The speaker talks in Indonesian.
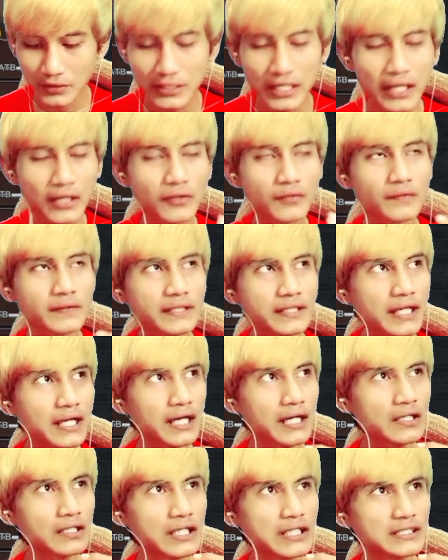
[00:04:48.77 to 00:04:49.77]
Iya, Kuina
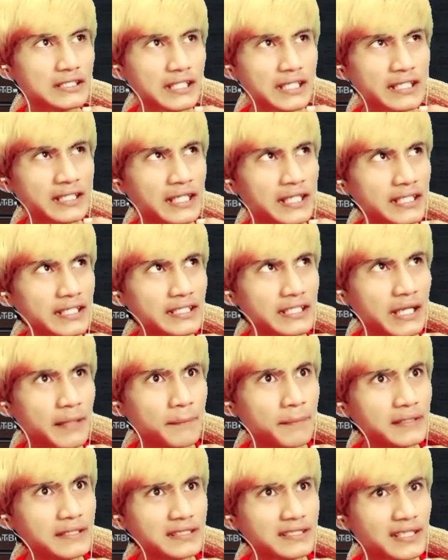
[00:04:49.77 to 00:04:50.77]
kalau nggak salah yang
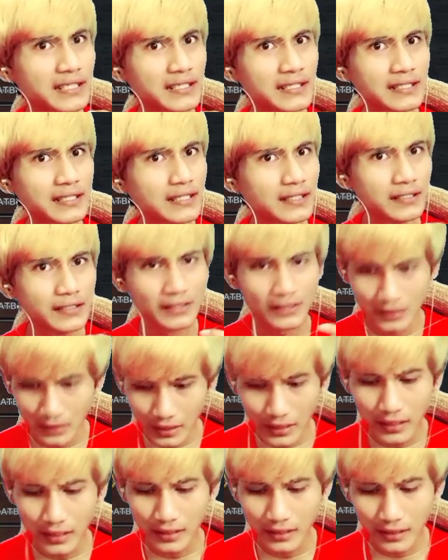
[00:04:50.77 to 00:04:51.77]
lidah besar ya.
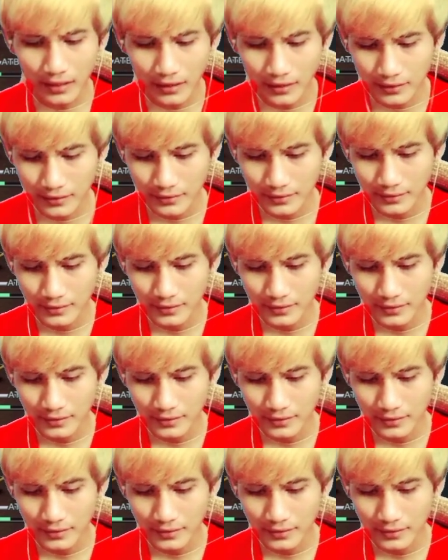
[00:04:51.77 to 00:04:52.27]
Aha.